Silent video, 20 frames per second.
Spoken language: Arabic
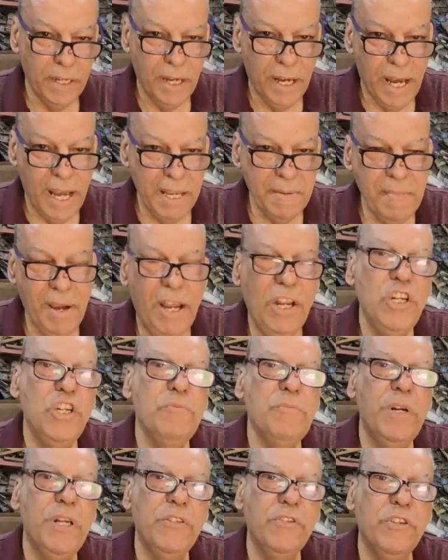هاي
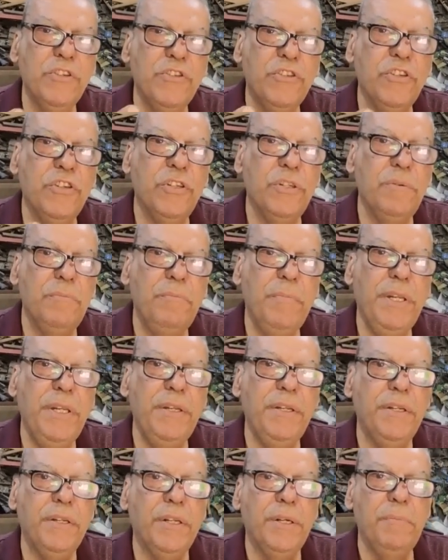معلومة جزء
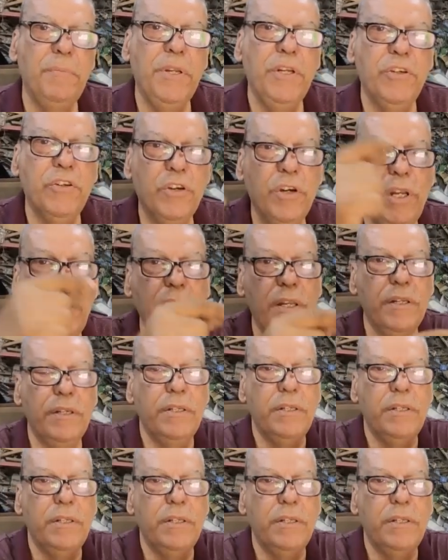من من كل